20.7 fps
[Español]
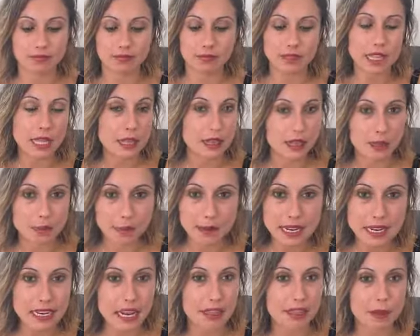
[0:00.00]

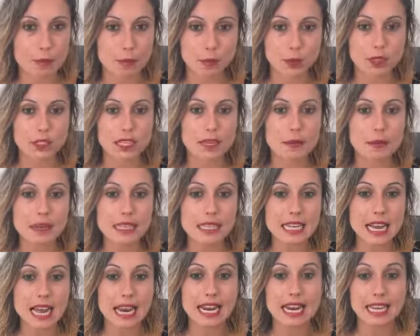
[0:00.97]
disciplinas
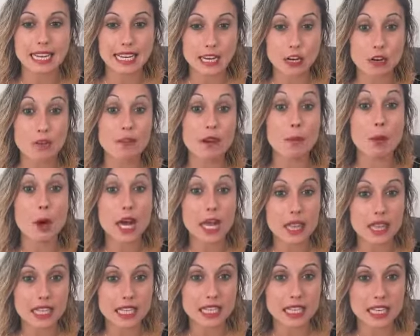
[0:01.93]
deportivas a las que nos vamos
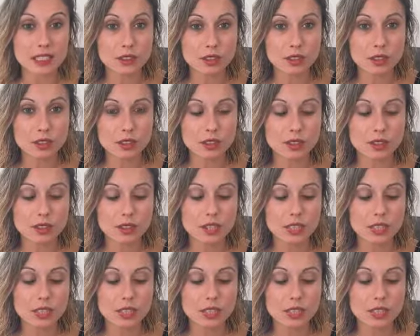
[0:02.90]
acercando